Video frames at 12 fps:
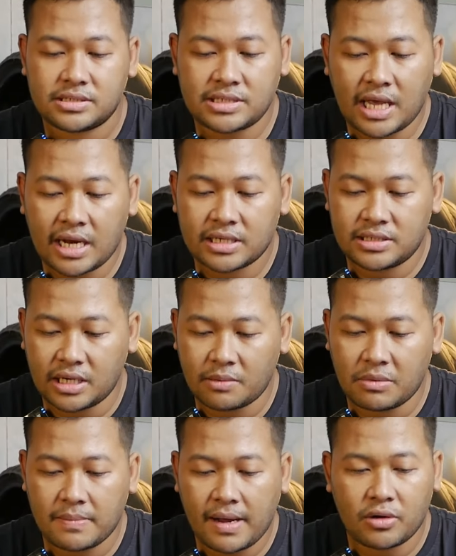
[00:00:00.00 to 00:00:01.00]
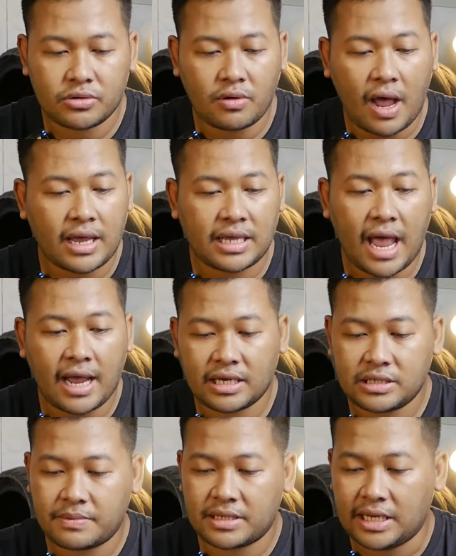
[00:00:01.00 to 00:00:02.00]
charger memang untuk
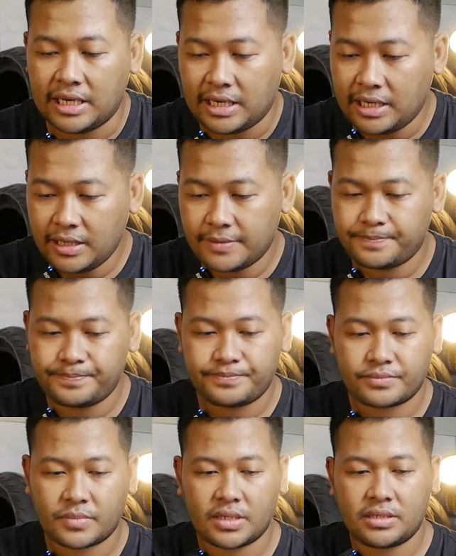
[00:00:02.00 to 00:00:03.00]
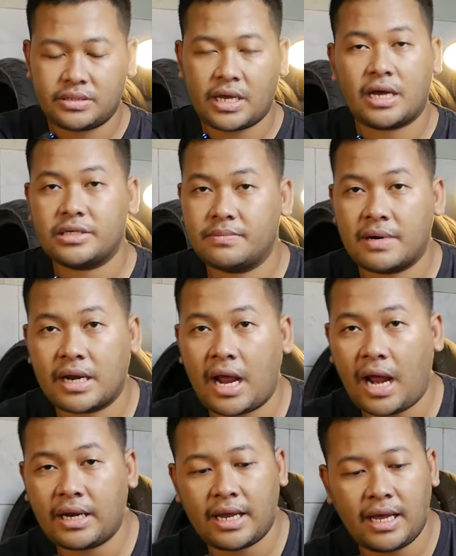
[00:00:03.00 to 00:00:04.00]
aki-aki seperti ini. Jangan
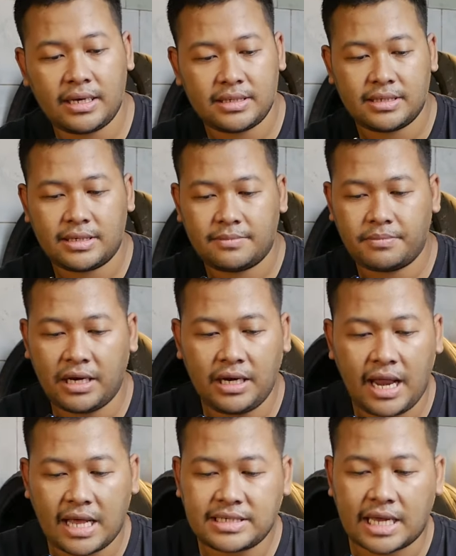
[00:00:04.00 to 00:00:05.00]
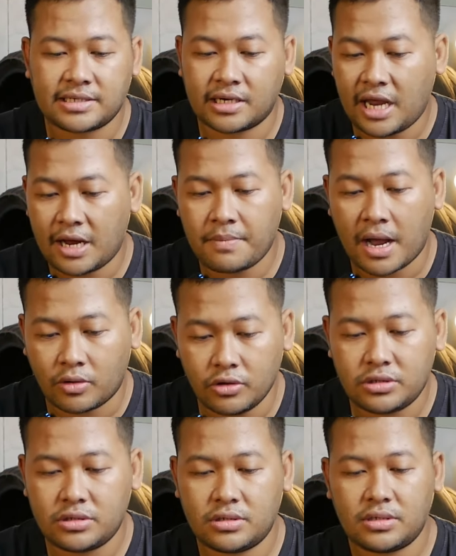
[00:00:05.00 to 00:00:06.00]
sembarangan ya, belilah charger yang
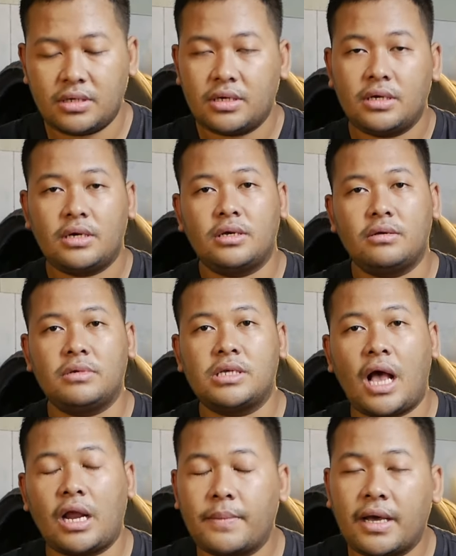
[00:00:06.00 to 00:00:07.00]
bagus. Misalkan